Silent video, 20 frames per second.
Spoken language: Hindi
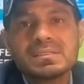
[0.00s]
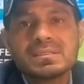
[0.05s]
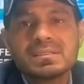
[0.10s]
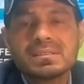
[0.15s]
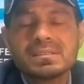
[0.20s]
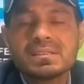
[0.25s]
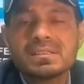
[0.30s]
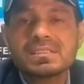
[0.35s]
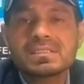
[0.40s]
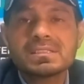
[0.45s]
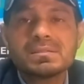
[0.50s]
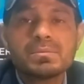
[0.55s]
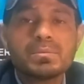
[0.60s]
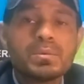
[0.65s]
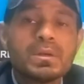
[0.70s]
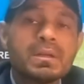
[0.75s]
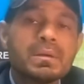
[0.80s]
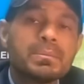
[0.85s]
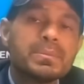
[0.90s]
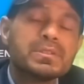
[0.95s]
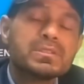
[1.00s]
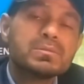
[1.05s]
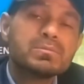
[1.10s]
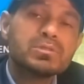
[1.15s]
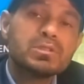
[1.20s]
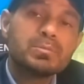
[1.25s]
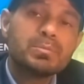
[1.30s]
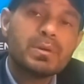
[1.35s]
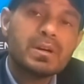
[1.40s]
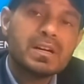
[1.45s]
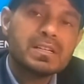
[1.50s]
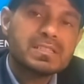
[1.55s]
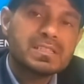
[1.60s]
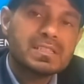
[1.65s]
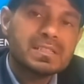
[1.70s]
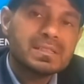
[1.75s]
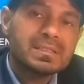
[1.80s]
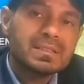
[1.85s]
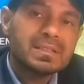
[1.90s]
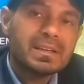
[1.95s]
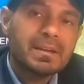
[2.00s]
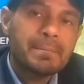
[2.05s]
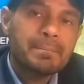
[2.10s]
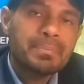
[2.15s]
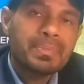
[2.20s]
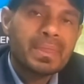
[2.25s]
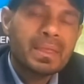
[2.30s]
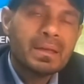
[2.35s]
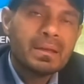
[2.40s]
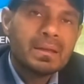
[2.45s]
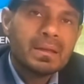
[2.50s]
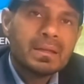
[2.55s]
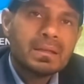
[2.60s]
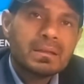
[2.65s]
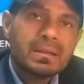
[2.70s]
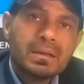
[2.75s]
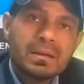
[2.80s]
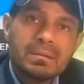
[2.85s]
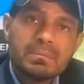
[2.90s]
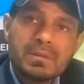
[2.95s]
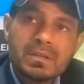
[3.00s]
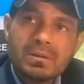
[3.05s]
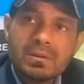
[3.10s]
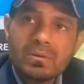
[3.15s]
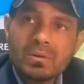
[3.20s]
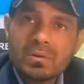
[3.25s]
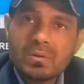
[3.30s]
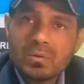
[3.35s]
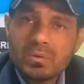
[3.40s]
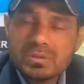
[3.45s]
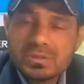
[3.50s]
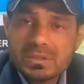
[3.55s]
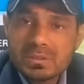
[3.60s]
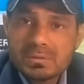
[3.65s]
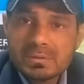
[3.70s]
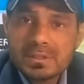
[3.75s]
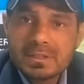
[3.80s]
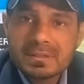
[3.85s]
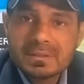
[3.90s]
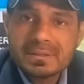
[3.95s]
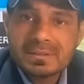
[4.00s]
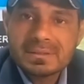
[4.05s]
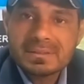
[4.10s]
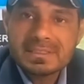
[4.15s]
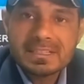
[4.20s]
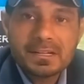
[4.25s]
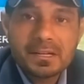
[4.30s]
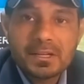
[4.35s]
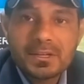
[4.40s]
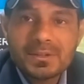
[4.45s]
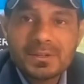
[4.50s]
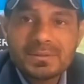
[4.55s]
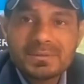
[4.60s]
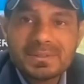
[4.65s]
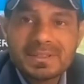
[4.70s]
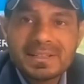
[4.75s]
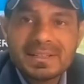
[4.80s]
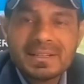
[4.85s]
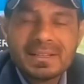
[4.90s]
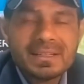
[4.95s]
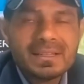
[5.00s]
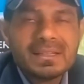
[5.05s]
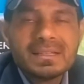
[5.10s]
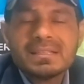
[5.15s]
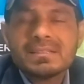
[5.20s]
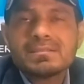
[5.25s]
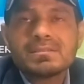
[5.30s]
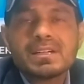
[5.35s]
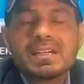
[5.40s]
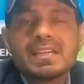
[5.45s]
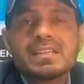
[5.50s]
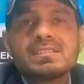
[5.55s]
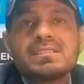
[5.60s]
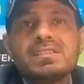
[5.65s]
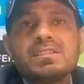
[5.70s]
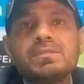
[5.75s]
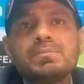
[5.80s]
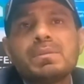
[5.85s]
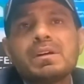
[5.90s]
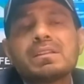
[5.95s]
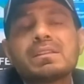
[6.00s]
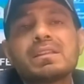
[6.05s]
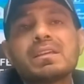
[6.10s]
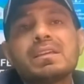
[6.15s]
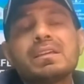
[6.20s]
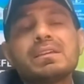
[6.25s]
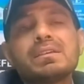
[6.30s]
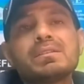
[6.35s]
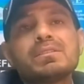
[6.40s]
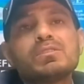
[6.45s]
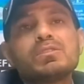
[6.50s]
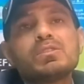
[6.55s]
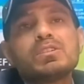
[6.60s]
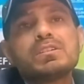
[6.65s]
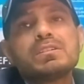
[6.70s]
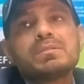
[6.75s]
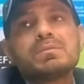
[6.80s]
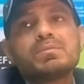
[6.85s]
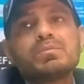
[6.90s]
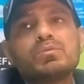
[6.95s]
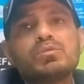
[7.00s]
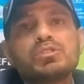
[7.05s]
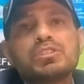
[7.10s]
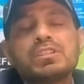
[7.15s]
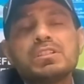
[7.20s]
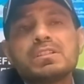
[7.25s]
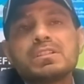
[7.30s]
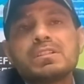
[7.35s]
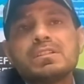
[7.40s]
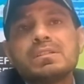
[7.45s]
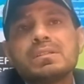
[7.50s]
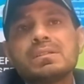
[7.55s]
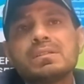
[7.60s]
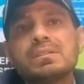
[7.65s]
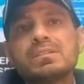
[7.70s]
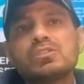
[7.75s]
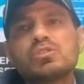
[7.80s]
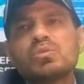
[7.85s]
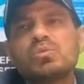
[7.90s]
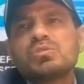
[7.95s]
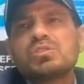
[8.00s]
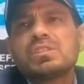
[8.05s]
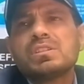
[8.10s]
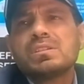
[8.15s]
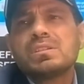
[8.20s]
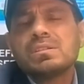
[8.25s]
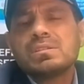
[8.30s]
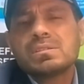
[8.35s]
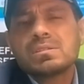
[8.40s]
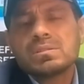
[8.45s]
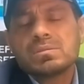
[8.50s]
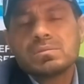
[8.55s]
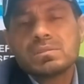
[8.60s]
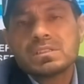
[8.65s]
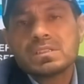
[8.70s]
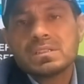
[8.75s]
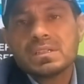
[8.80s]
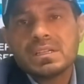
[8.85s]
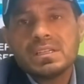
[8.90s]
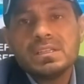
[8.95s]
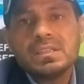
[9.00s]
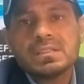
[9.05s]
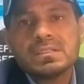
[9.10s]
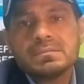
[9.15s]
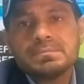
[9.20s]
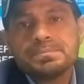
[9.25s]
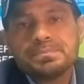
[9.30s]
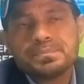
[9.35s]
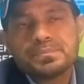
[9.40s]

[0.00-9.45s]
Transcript: गए थे दस से जैसे से मुझे पाँच नहीं आए क्या मैं हो जाऊँगा या नहीं होऊँगा तो ऐसी बातें पूछने की सोचने की ज़रूरत नहीं है